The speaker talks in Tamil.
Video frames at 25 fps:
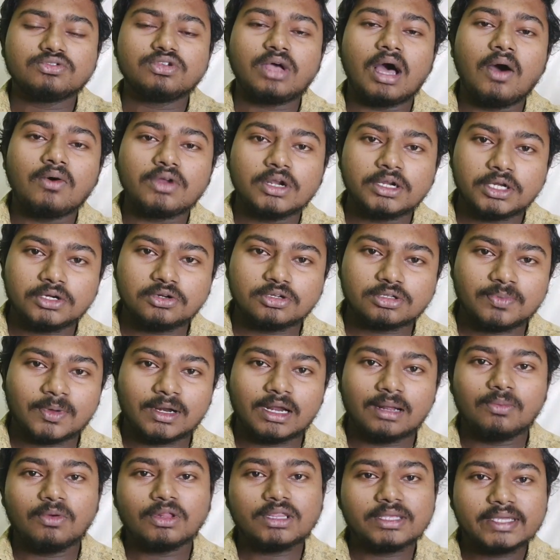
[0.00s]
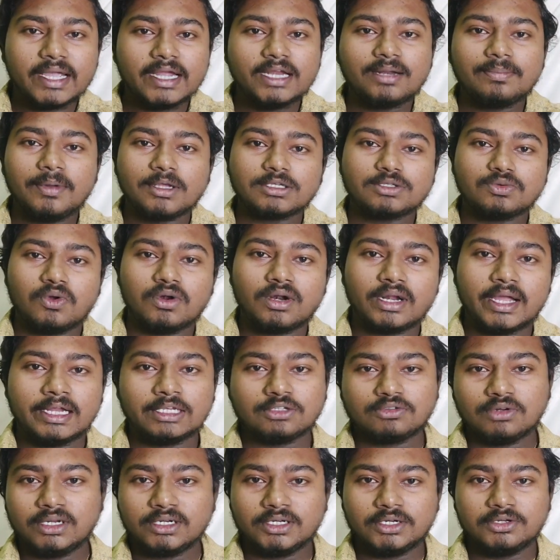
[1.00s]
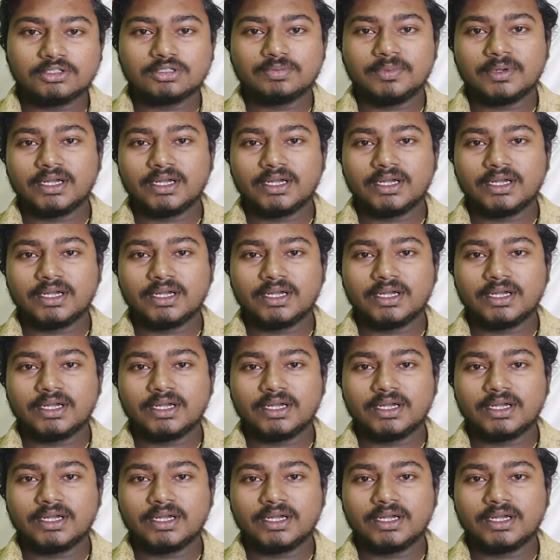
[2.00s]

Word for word: ஸோ அவர் இன்ட்ரடியூஸ் பண்ணும்போது எயிட் ப்ளஸ் ஒன் நைன் சொல்லி இன்ட்ரடியூஸ்